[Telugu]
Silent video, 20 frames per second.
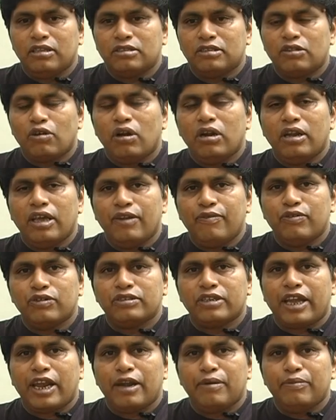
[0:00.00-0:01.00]
ఇట్స్ కాల్డ్ ఎయిర్
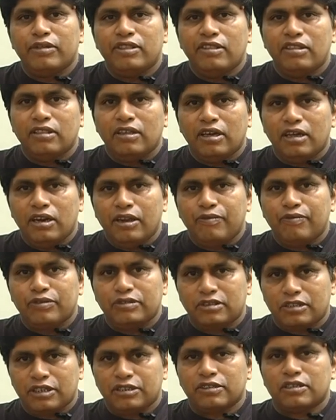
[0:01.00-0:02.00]
ఫోర్స్ అకాడమీ దిందిగల్ ఎయిర్
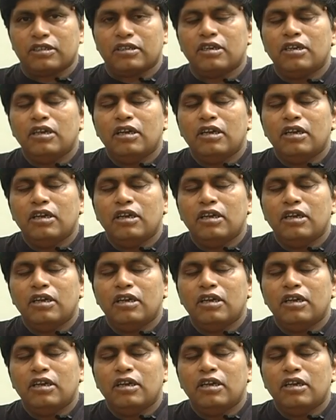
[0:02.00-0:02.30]
ఫోర్స్ స్టేషన్